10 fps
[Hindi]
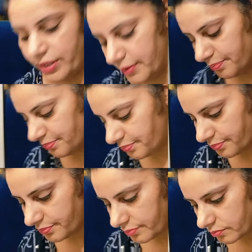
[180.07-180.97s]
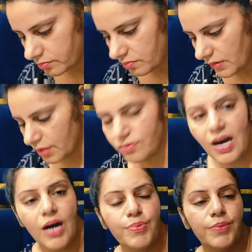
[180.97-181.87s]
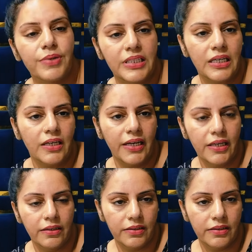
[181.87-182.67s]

दूँगी वहाँ पर ब्रदर ने